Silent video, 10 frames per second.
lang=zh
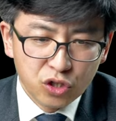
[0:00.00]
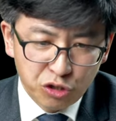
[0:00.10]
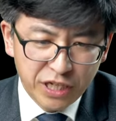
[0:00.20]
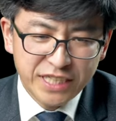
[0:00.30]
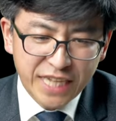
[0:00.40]

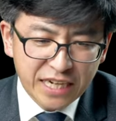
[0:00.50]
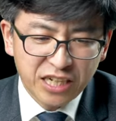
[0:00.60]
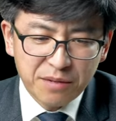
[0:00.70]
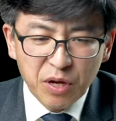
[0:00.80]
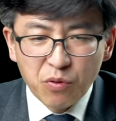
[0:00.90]
所以在这
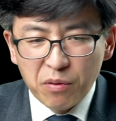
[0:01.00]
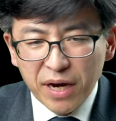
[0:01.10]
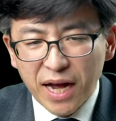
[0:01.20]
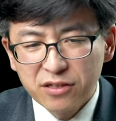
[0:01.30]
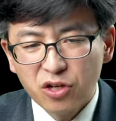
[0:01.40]
里面，我们
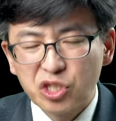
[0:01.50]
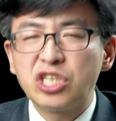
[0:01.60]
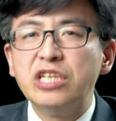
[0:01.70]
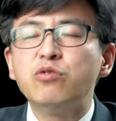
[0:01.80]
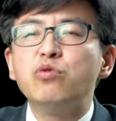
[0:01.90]
看到
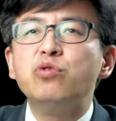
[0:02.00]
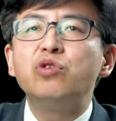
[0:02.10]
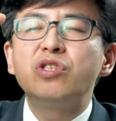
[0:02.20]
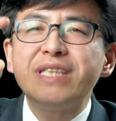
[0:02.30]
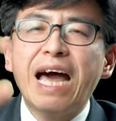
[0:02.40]
神与
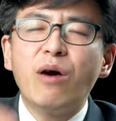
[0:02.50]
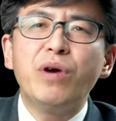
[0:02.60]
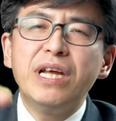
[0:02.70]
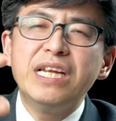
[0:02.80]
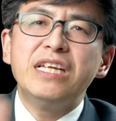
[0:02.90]
大
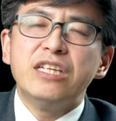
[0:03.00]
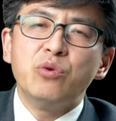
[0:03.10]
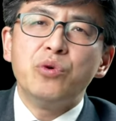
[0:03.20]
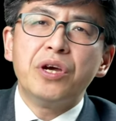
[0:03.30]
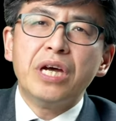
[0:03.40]
卫立的
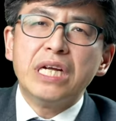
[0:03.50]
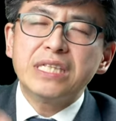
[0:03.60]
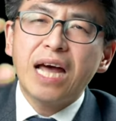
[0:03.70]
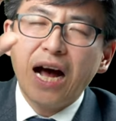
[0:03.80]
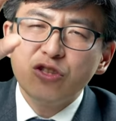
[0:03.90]
约，
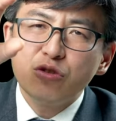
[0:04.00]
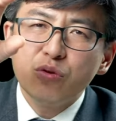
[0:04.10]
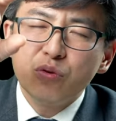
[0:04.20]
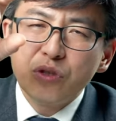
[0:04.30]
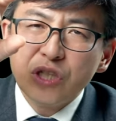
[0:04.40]
他
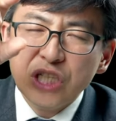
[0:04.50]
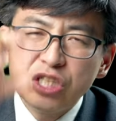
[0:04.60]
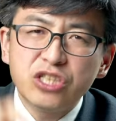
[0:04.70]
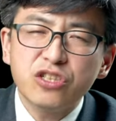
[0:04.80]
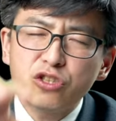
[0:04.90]
就
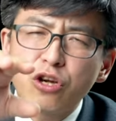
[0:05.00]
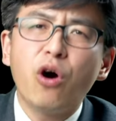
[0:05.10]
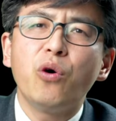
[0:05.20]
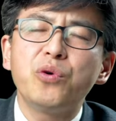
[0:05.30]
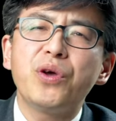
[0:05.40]
已经
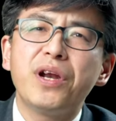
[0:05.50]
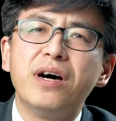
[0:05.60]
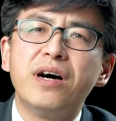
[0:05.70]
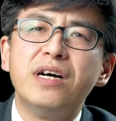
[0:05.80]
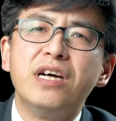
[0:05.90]
超越
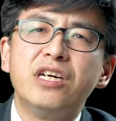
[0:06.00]
了。